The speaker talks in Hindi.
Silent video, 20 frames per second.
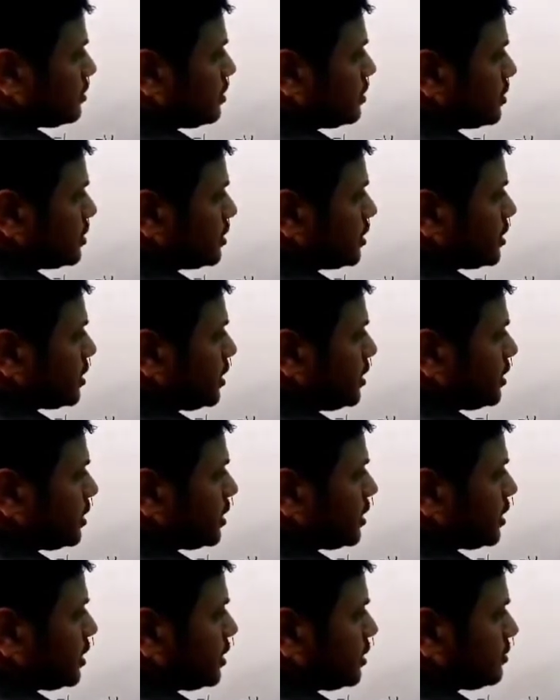थ्री थ्री जो नाइन
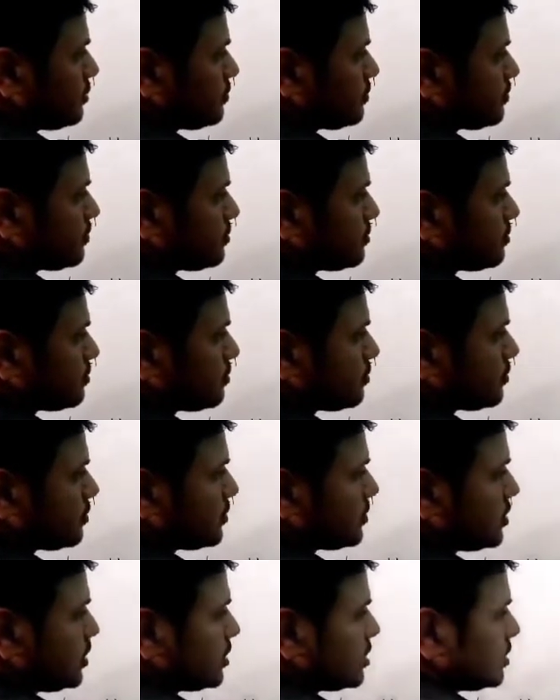कट गया
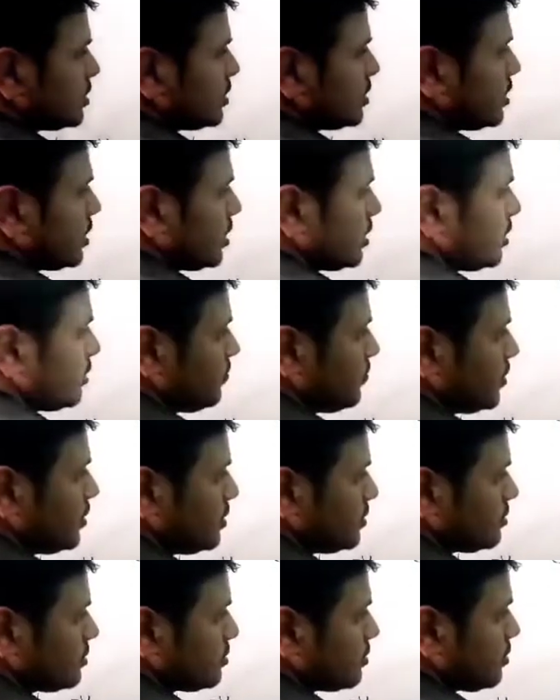थ्री से थ्री कट गया
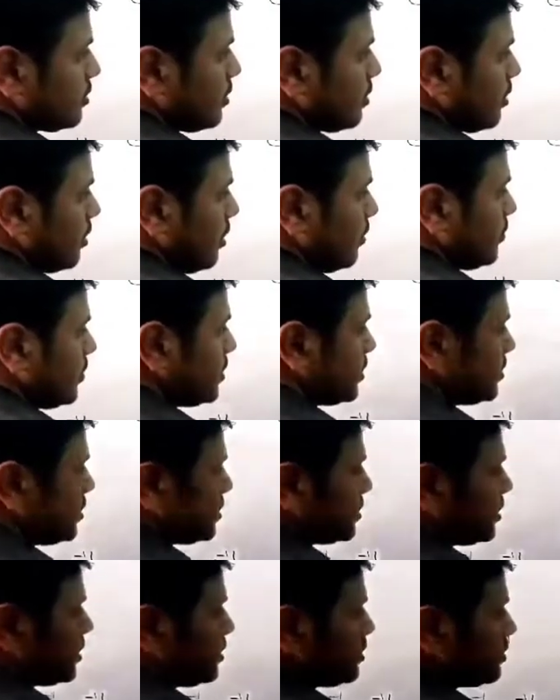फिर और फिर थ्री
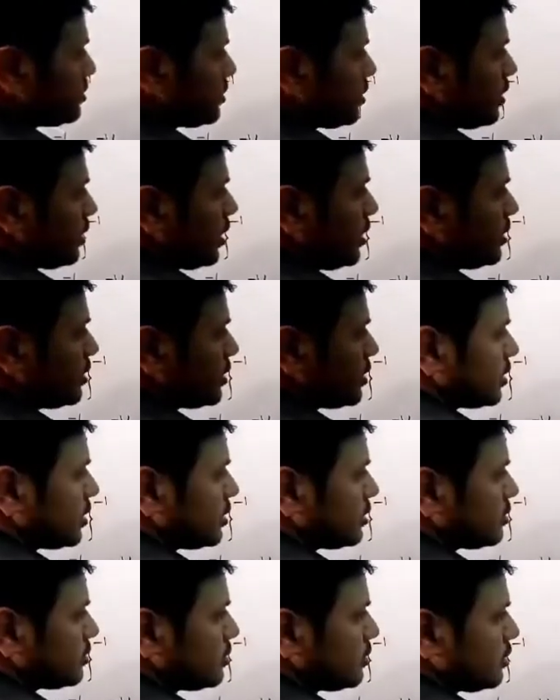थ्री जो नाइन कट
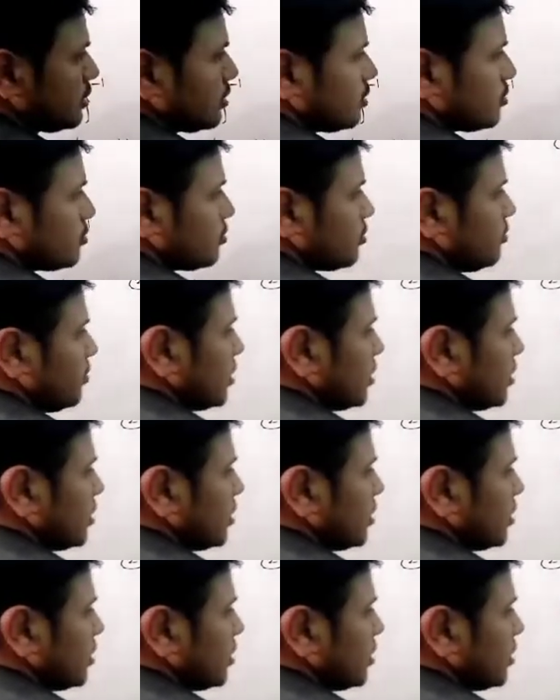गया तो